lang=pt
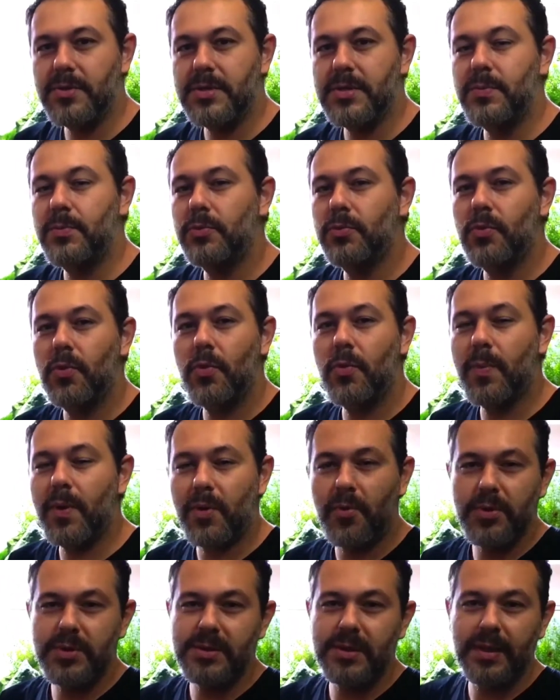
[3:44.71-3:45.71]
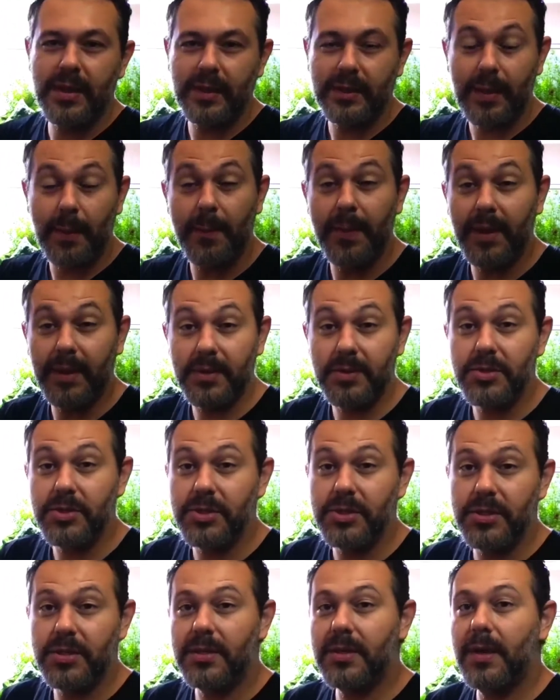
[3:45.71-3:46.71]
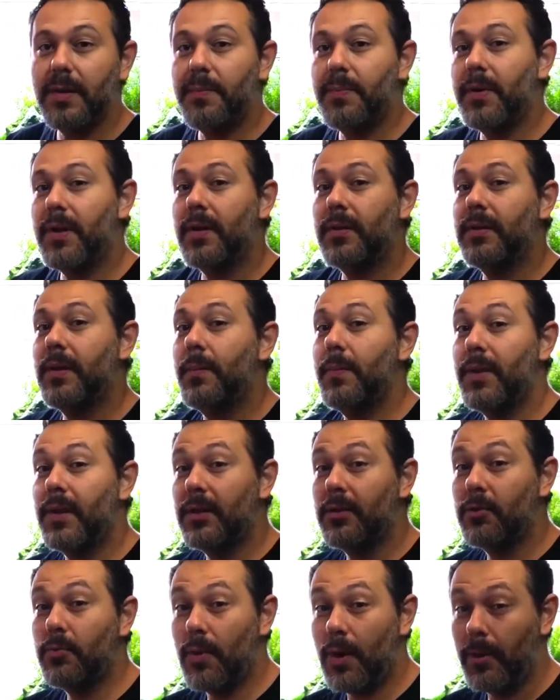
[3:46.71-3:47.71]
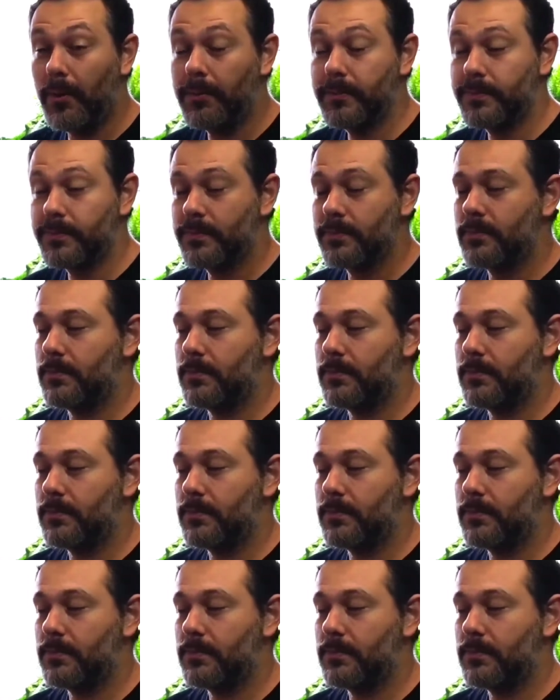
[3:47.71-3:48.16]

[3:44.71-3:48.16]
se mudou alguma coisa da tabela antiga para a tabela atual.